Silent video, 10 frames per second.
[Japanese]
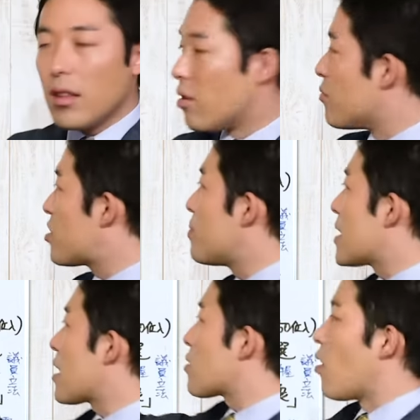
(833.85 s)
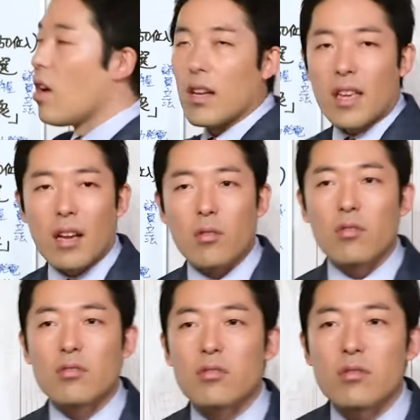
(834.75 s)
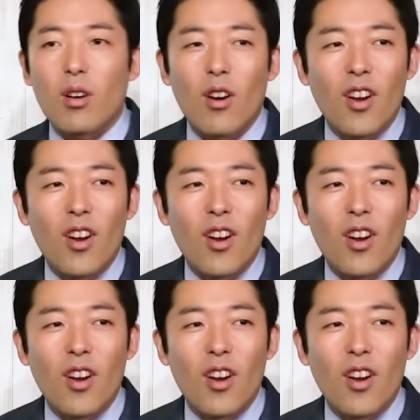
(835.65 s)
の娘さんと結婚すると